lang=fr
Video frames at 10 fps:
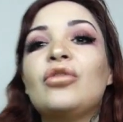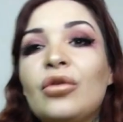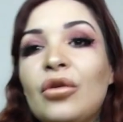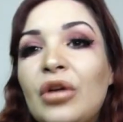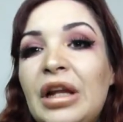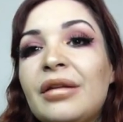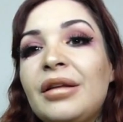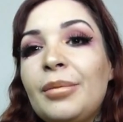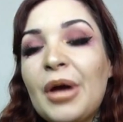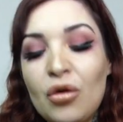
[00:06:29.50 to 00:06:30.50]
euh,
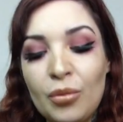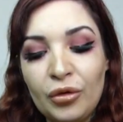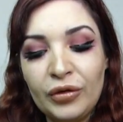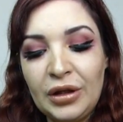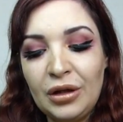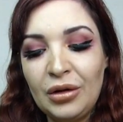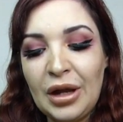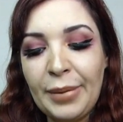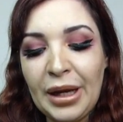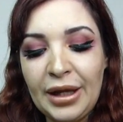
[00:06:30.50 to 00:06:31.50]
Leslie m'a commandé euh, la
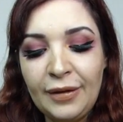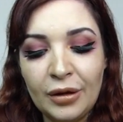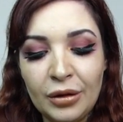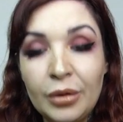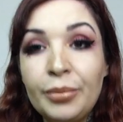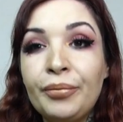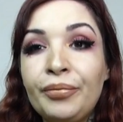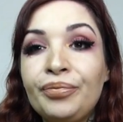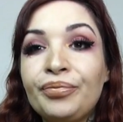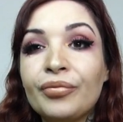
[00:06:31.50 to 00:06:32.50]
palette,
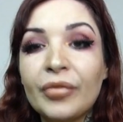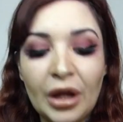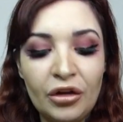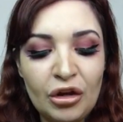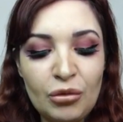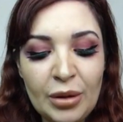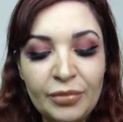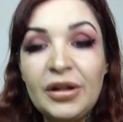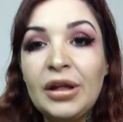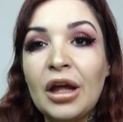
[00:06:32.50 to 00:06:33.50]
j'ai eu un
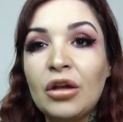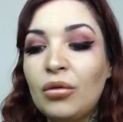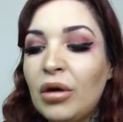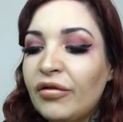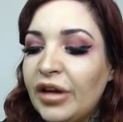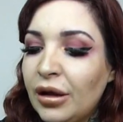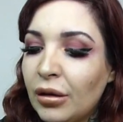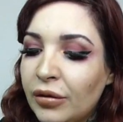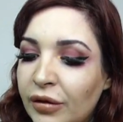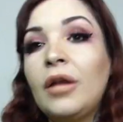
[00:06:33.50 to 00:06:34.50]
petit cadeau avec,
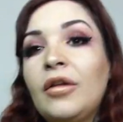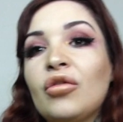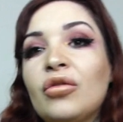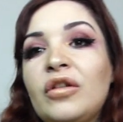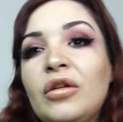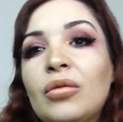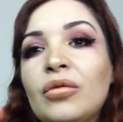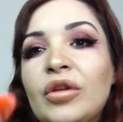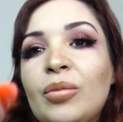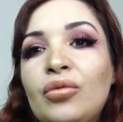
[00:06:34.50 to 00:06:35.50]
c'est un échantillon en
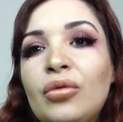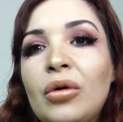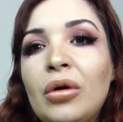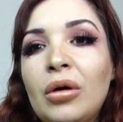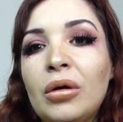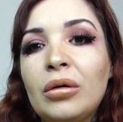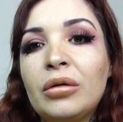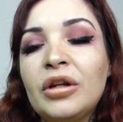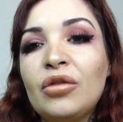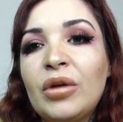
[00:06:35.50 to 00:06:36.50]
fait pour euh,
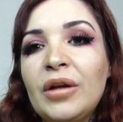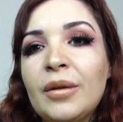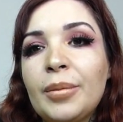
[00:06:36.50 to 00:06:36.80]
nettoyer ses